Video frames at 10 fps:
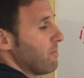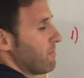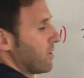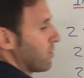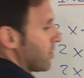
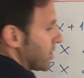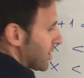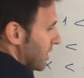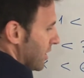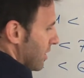Menos 9
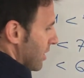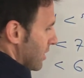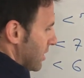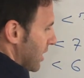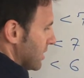entre
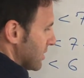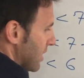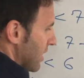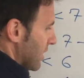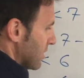3,
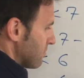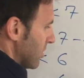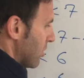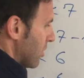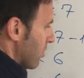x
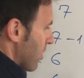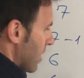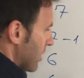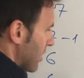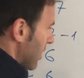menor o
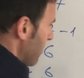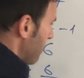igual que